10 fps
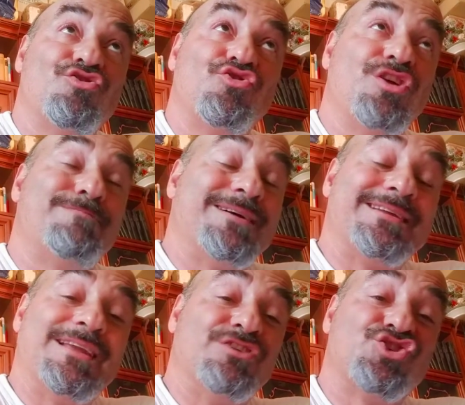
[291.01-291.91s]
di, per
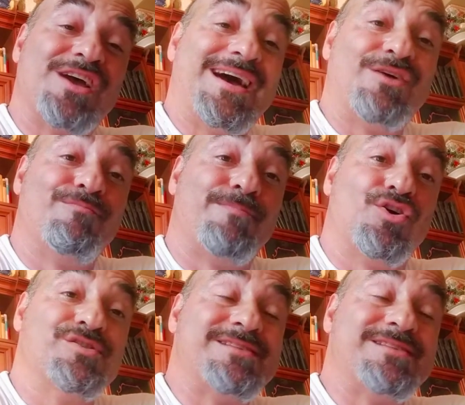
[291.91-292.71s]
rilanciare un po',